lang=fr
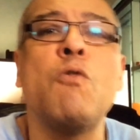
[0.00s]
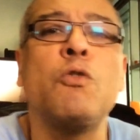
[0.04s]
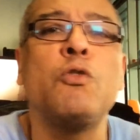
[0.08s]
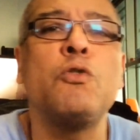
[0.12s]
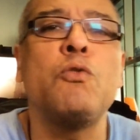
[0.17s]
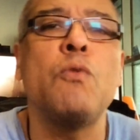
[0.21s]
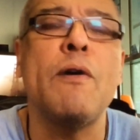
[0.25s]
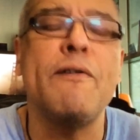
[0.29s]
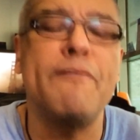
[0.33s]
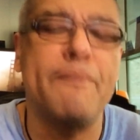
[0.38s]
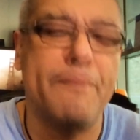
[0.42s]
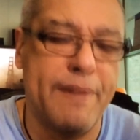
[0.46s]
où on
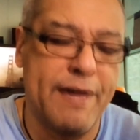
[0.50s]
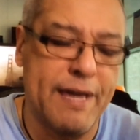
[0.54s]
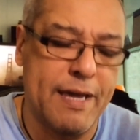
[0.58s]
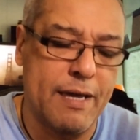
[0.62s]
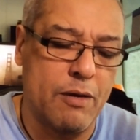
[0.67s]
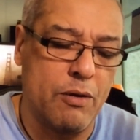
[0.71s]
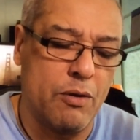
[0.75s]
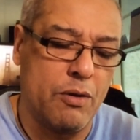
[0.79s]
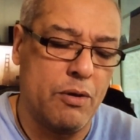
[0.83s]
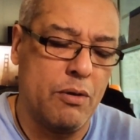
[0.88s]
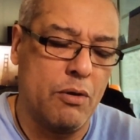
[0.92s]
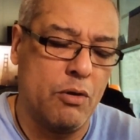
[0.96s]
doit
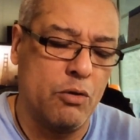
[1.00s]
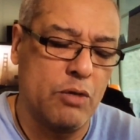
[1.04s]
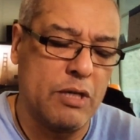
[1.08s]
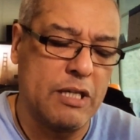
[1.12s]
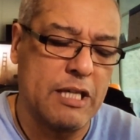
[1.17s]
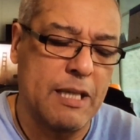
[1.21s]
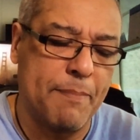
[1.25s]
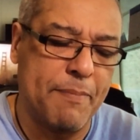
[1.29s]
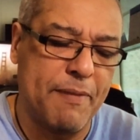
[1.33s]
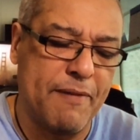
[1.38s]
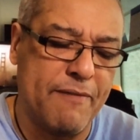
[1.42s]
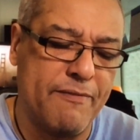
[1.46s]
faire, euh, on doit
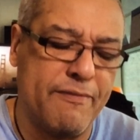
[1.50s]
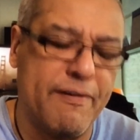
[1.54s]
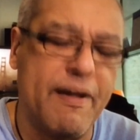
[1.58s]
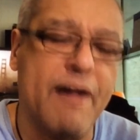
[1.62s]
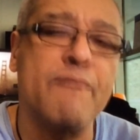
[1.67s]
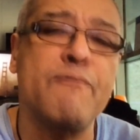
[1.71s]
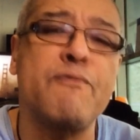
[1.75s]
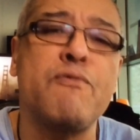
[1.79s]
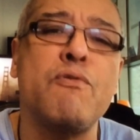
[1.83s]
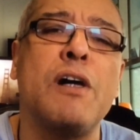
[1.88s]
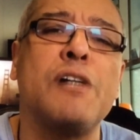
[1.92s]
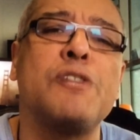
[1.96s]
taper
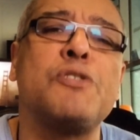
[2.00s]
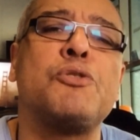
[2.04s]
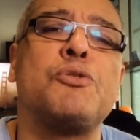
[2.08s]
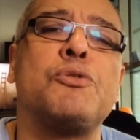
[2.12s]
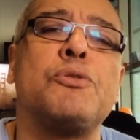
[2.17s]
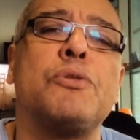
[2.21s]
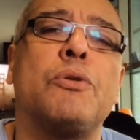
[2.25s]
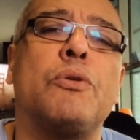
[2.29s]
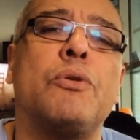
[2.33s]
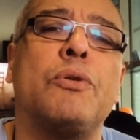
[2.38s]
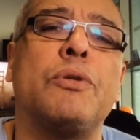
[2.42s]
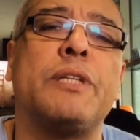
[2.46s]
20 fois
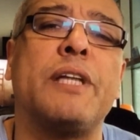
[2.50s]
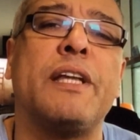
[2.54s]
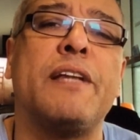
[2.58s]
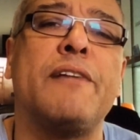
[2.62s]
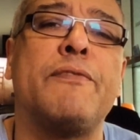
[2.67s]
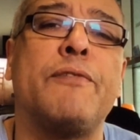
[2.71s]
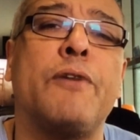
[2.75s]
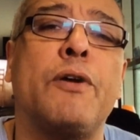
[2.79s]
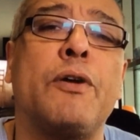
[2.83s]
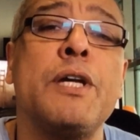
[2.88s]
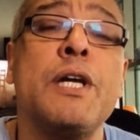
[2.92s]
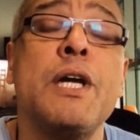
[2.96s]
sur le
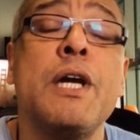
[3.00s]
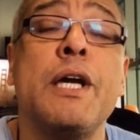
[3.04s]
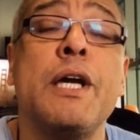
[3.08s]
téléphone